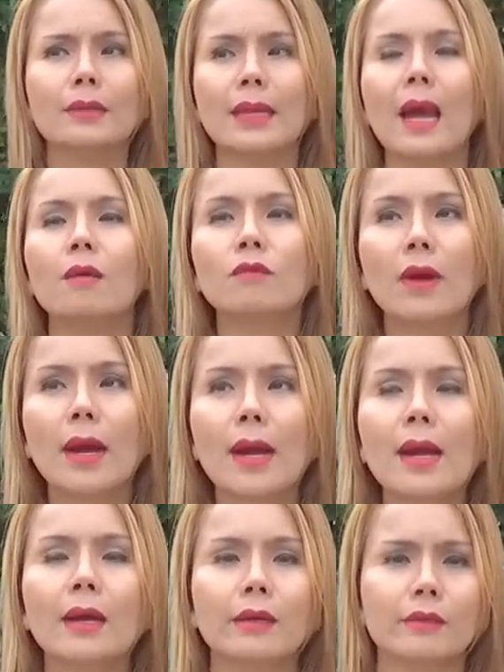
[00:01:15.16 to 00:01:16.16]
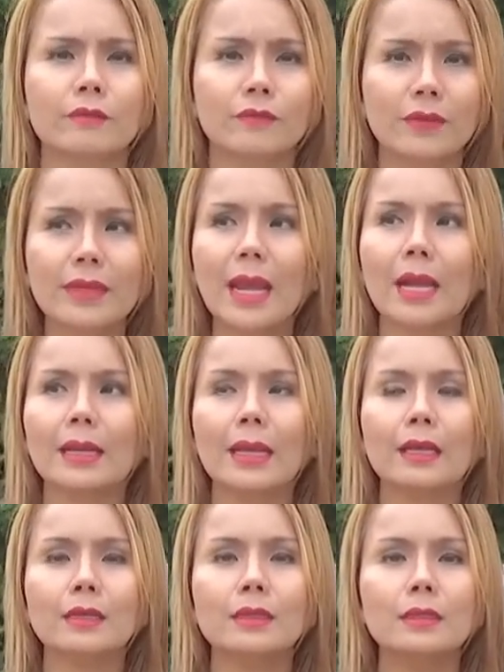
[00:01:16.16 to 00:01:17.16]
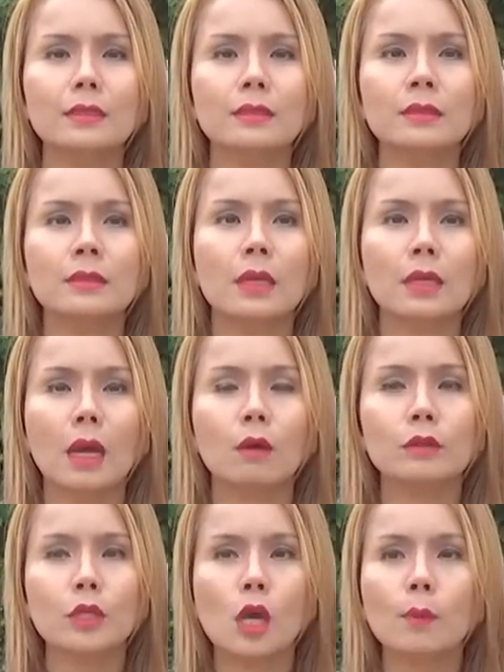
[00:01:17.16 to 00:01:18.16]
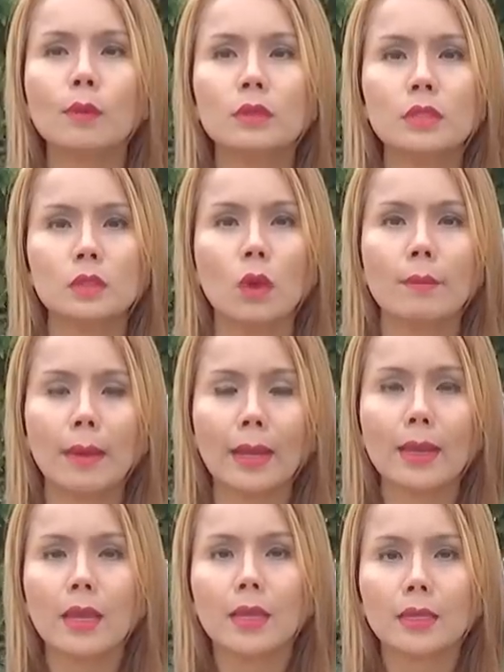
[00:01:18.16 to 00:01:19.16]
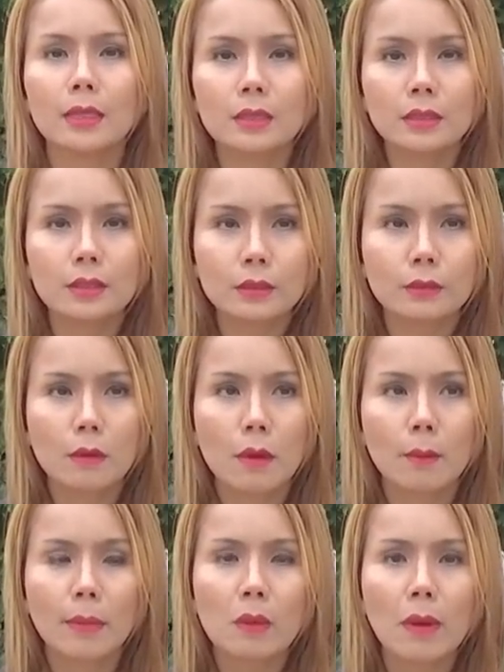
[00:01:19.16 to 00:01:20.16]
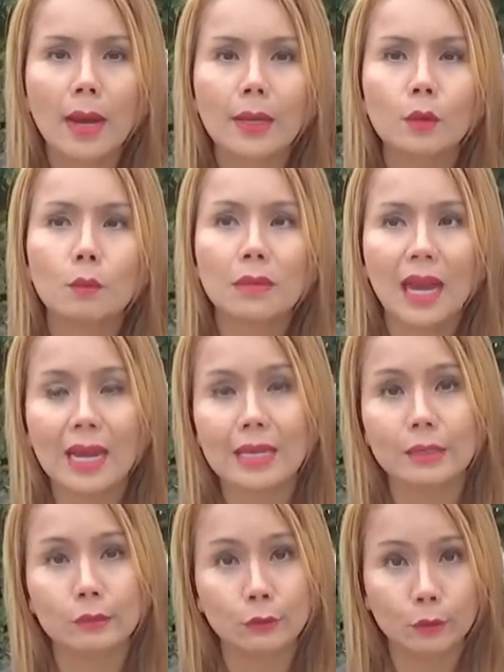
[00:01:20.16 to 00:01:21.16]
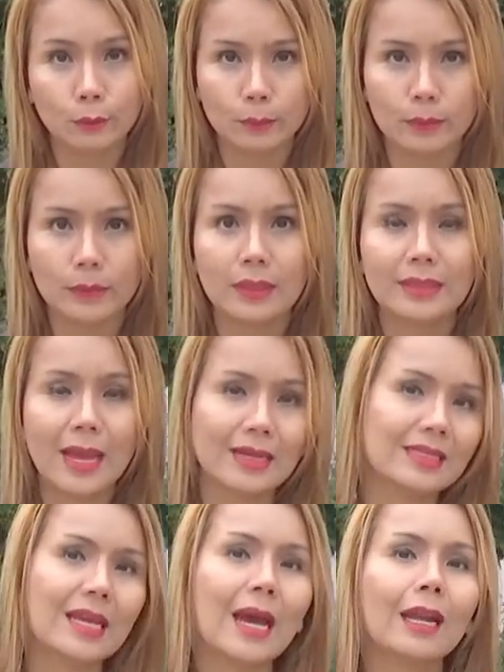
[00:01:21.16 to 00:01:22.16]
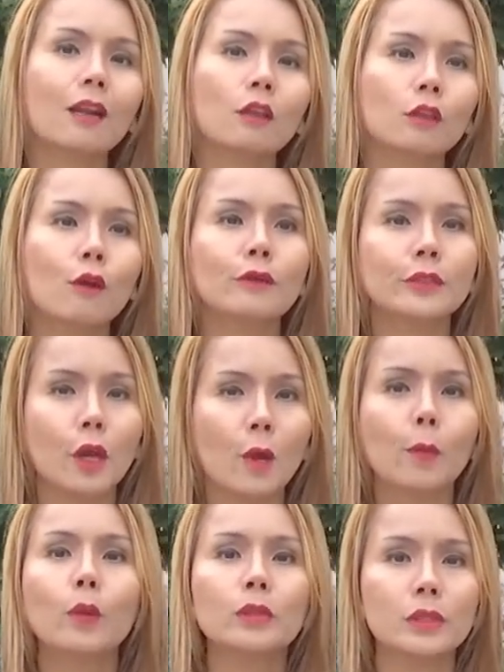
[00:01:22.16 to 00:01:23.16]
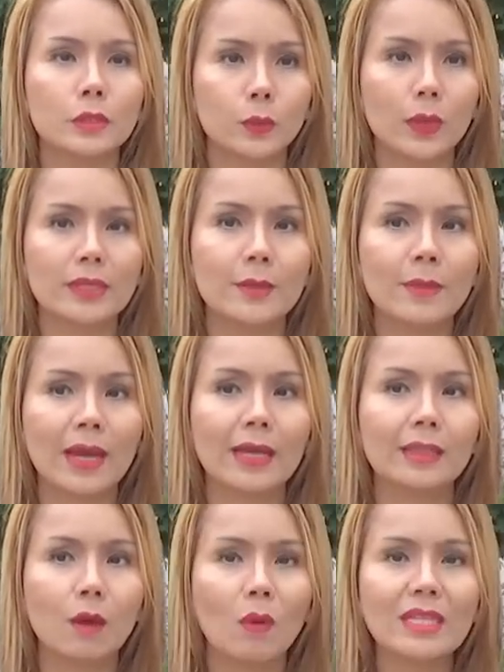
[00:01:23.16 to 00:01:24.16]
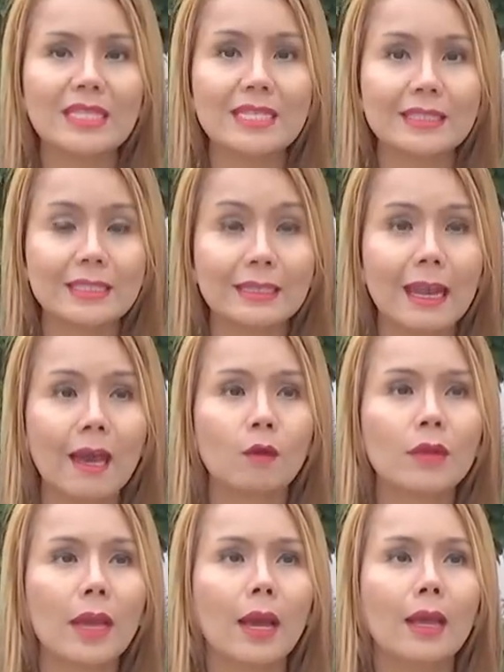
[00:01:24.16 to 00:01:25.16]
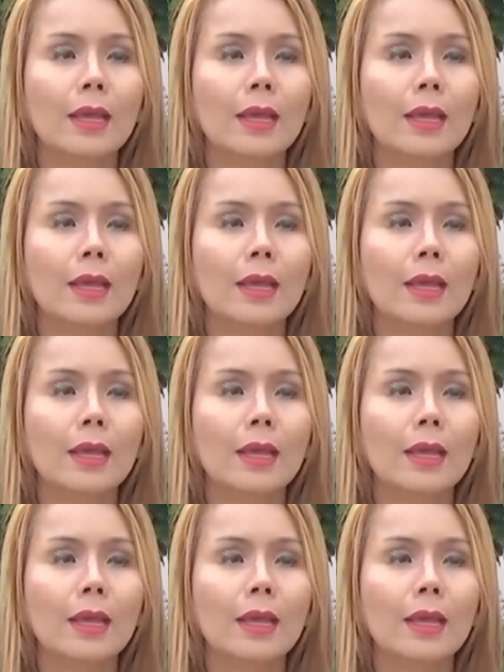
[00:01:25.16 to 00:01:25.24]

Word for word: ถามว่าฝรั่งเนี่ยคือเขาชอบคนสวยไหมคือไม่ว่าหนุ่มไทยหรือหนุ่มต่างชาติก็ต้องชอบคนสวยใช่ไหมคะแต่ว่าจริงๆแล้วเนี่ย